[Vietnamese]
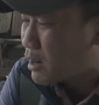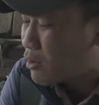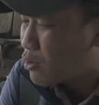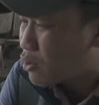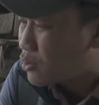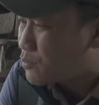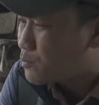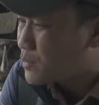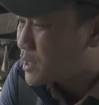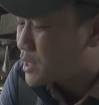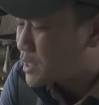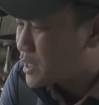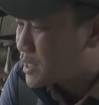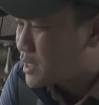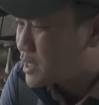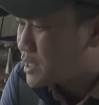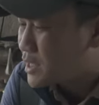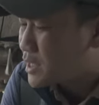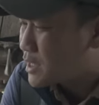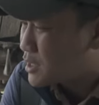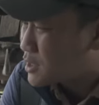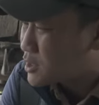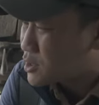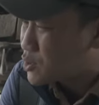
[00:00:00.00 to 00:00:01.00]
bà con mình
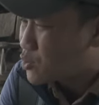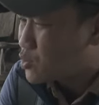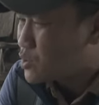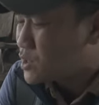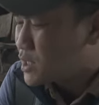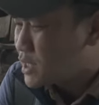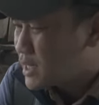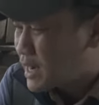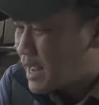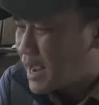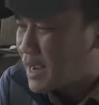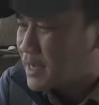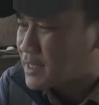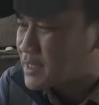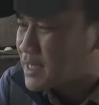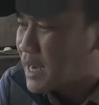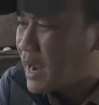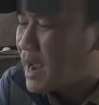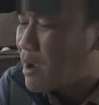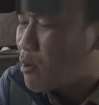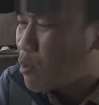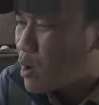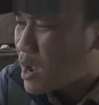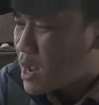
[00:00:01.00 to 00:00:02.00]
đi xuống dưới làng
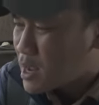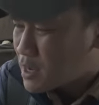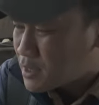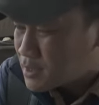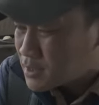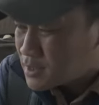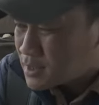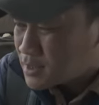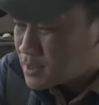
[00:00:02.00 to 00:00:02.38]
xa quá.